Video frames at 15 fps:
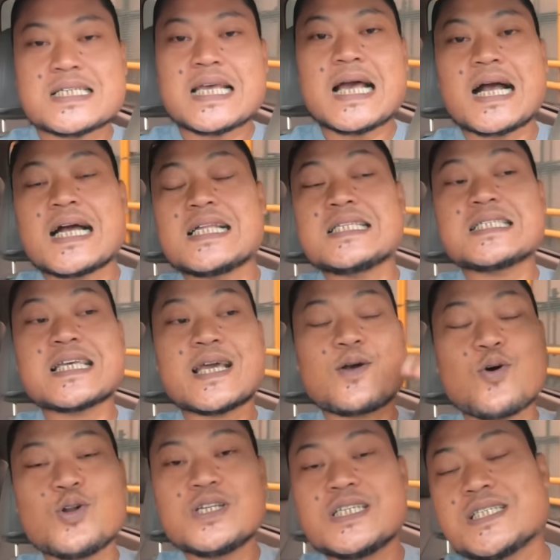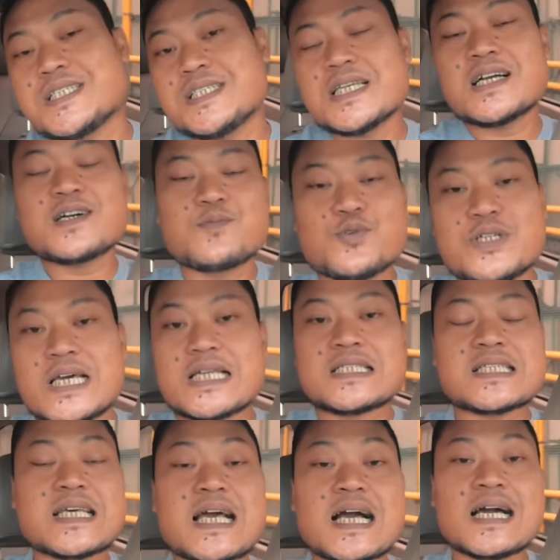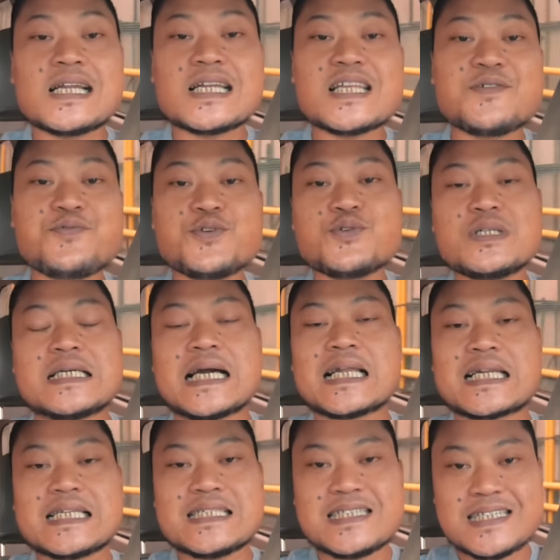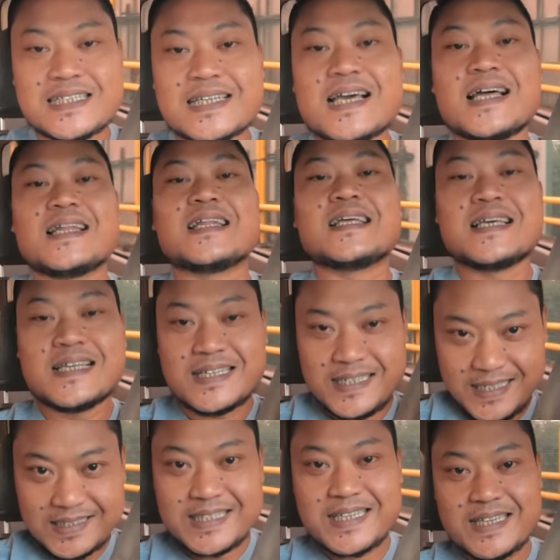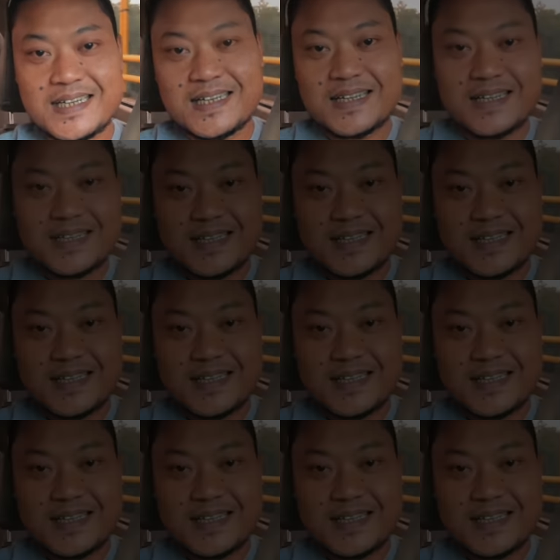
saya akan cek kondisinya kemudian saya akan review dengan rinci dan detail.